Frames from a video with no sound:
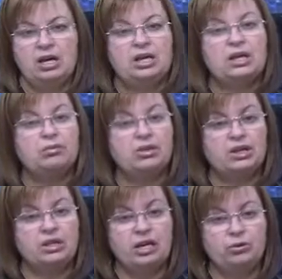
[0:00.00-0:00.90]
Я
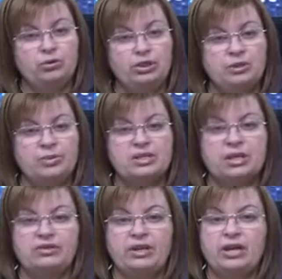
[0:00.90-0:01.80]
благодарю и
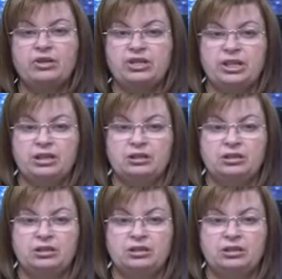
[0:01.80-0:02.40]
поздравляю тех,